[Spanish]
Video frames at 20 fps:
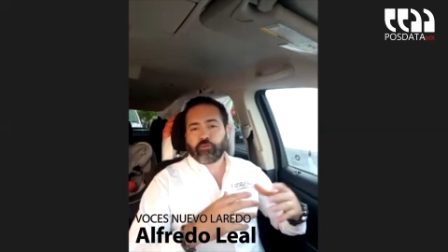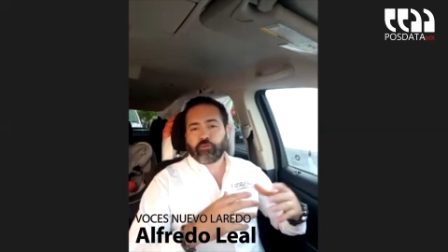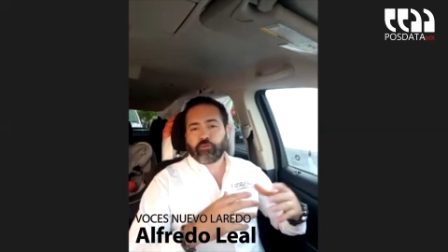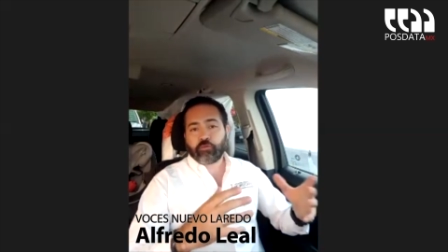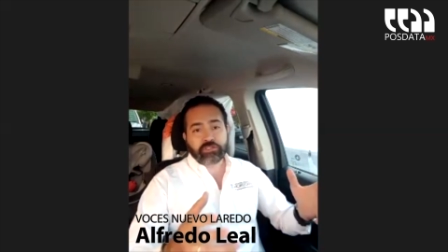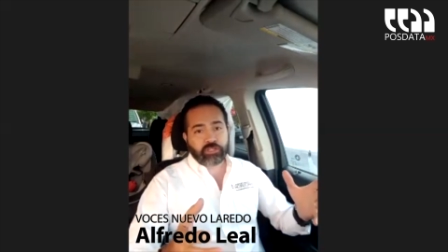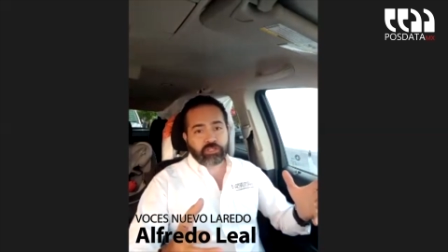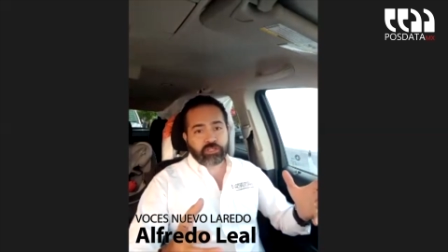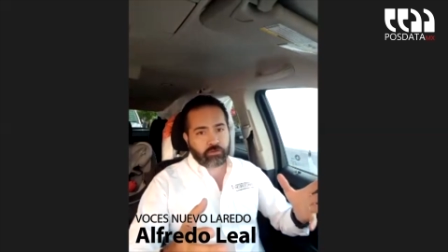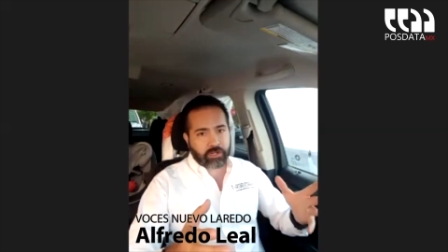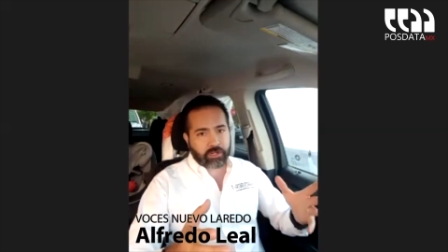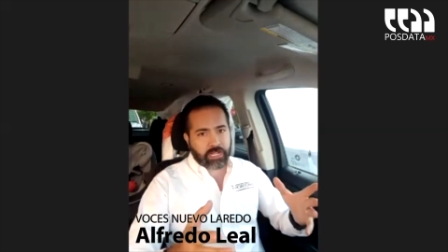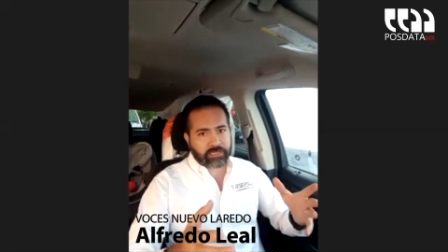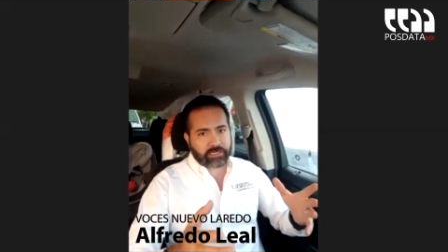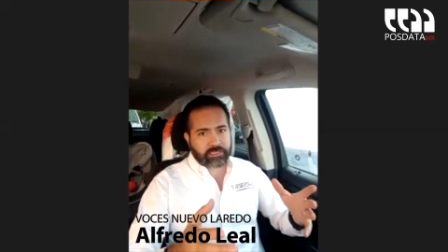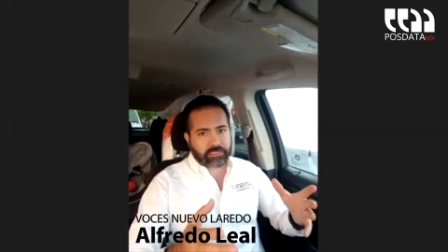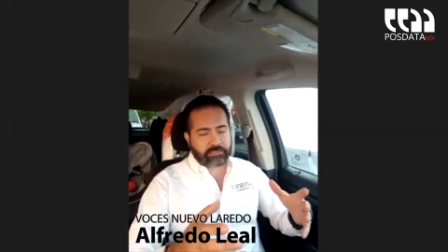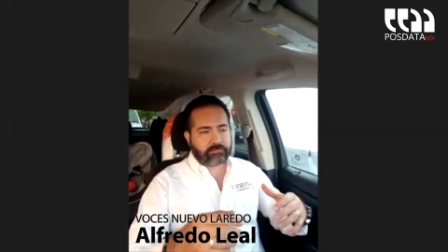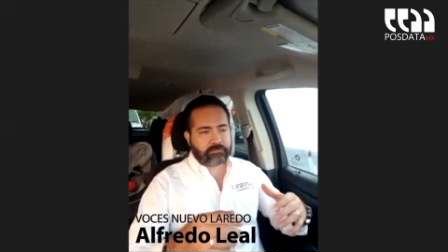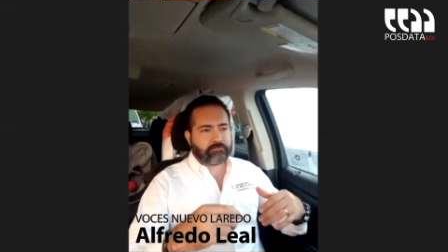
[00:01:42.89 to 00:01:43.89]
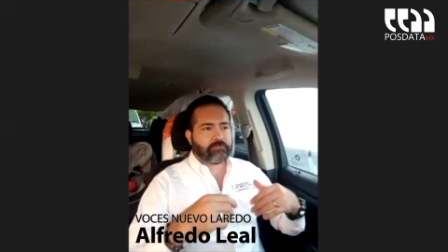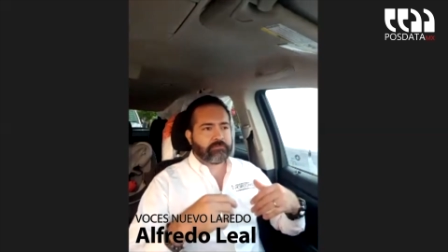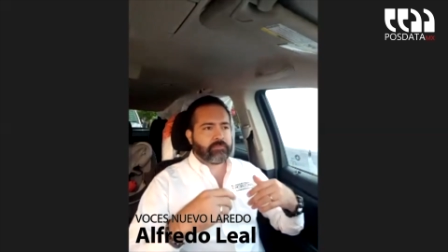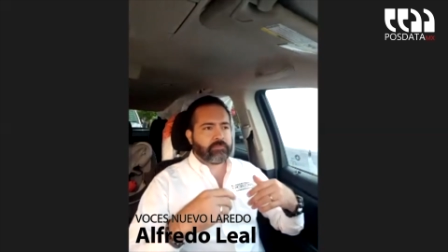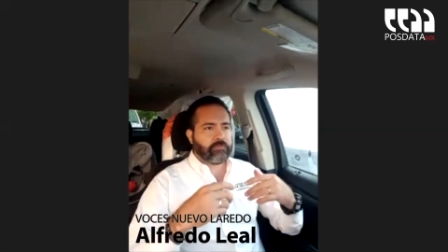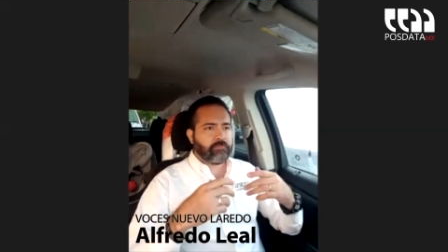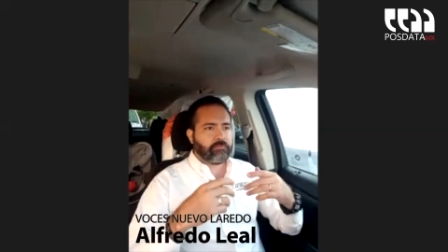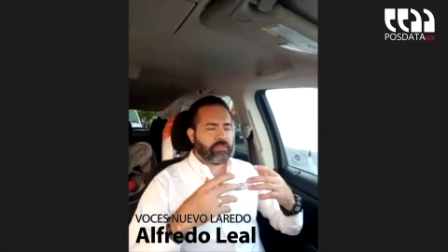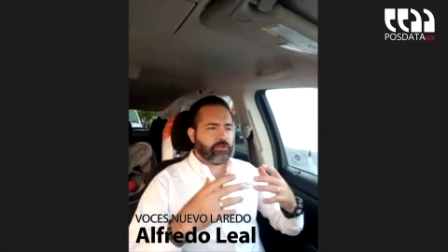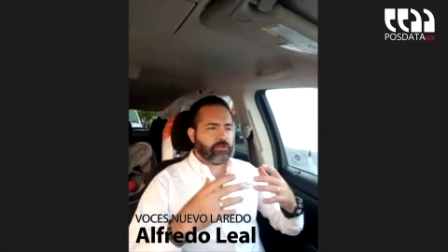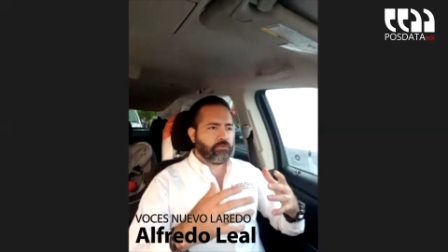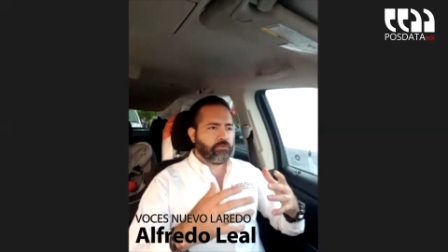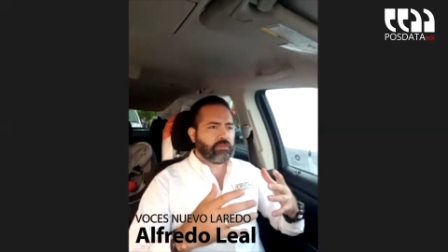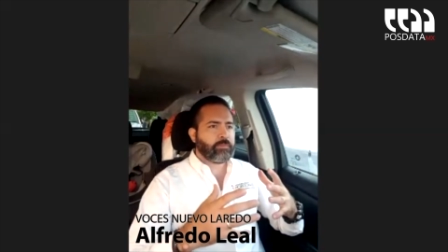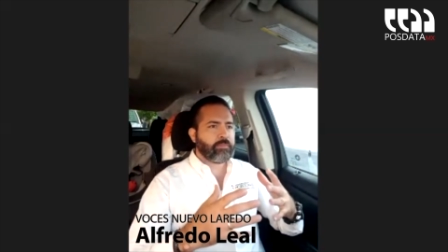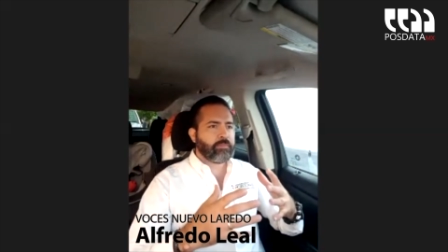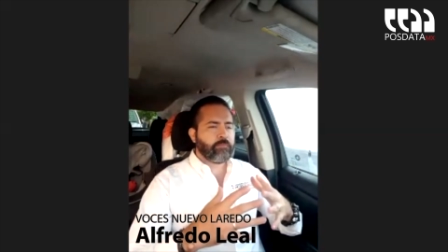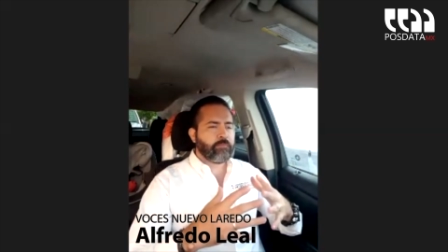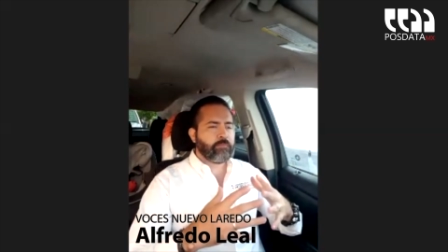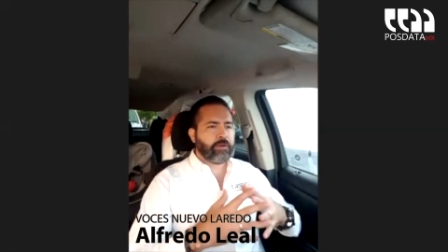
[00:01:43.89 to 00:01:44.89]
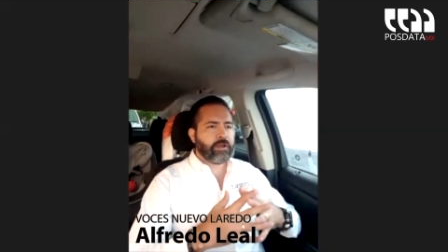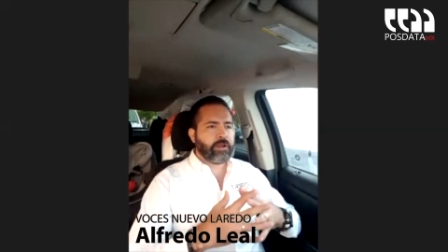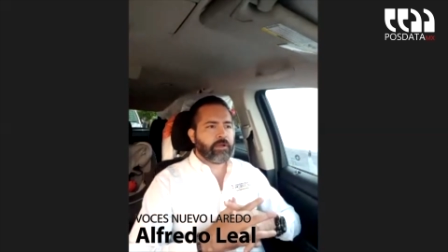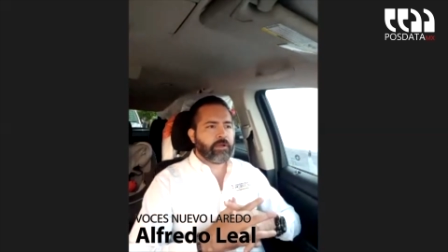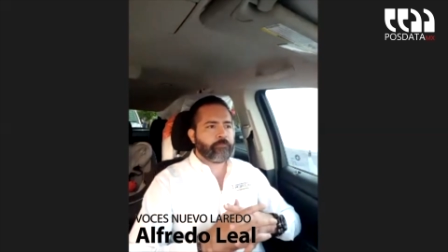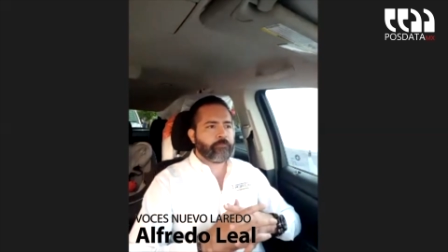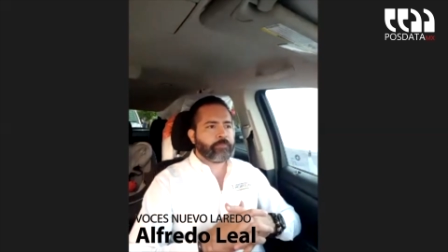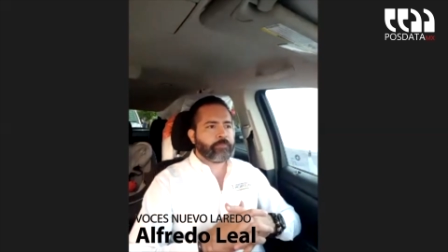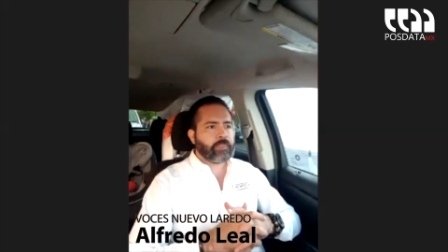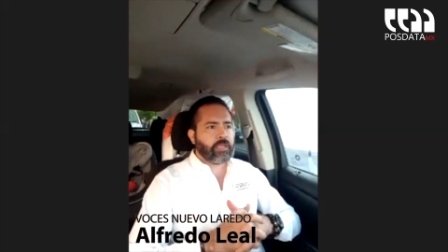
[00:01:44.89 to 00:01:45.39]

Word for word: no lo hicieron gratis, digo, también para,